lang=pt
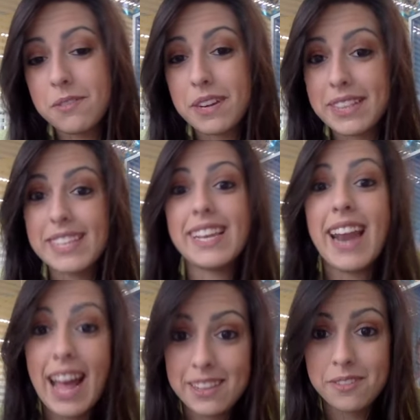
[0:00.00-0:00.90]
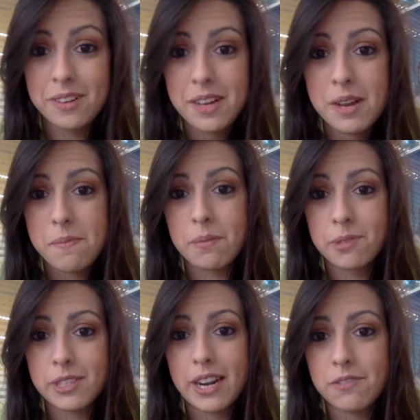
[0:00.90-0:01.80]
do artesanato para
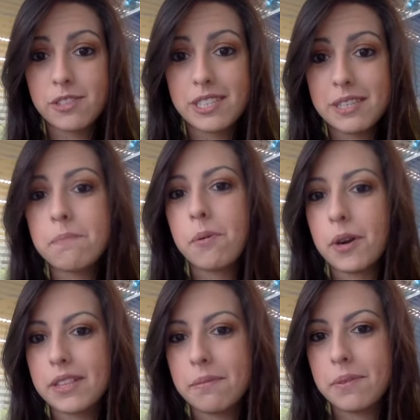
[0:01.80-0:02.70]
mostrar que você se importa.